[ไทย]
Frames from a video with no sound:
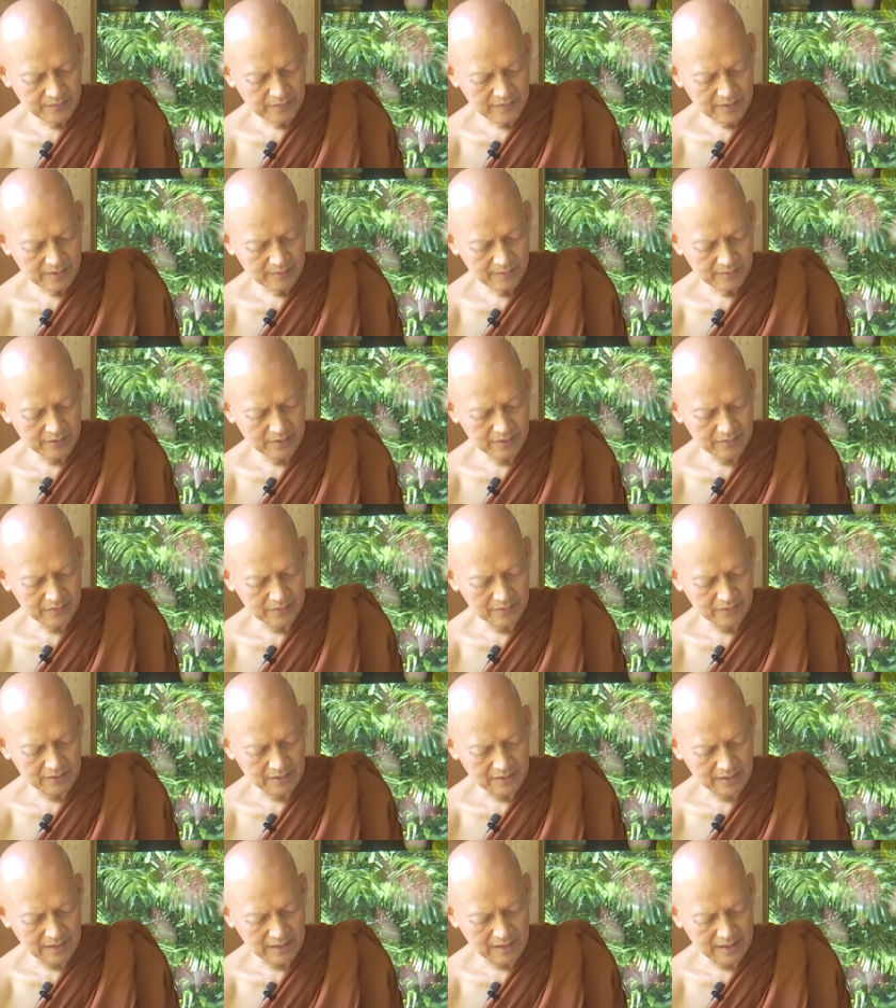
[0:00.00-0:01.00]
ภิกขุ
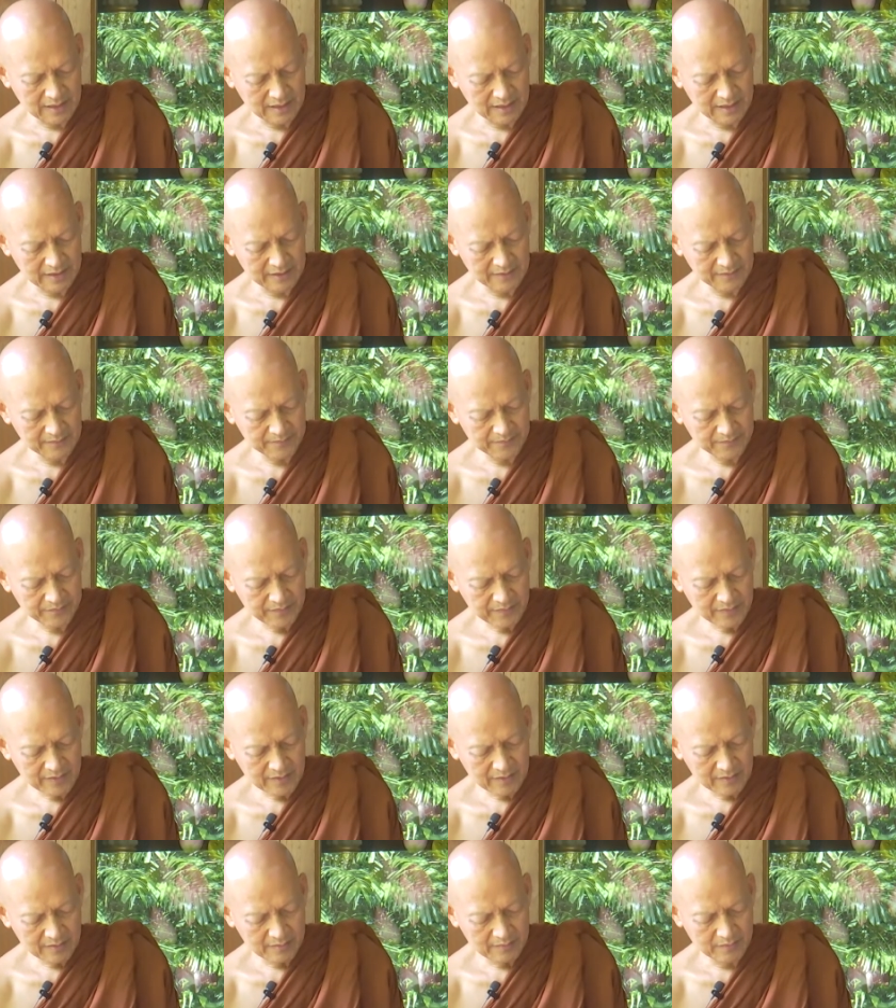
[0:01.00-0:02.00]
ทั้งหลาย
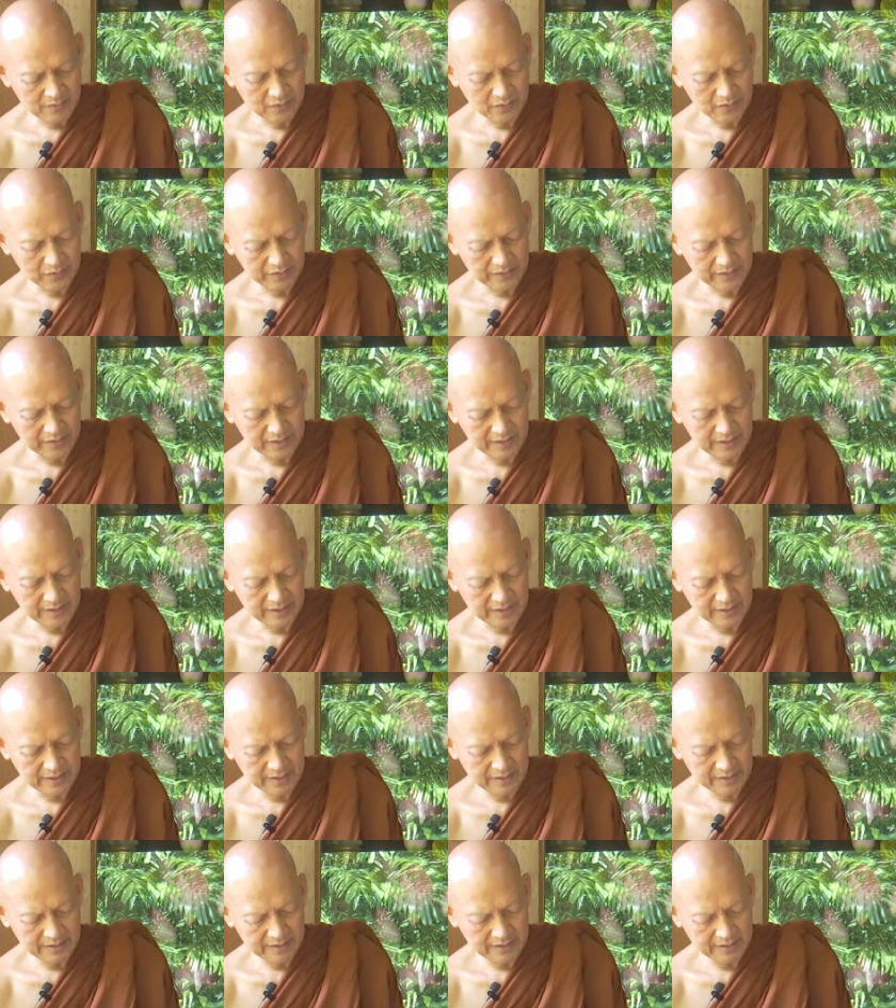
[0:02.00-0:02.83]
บุรุษดี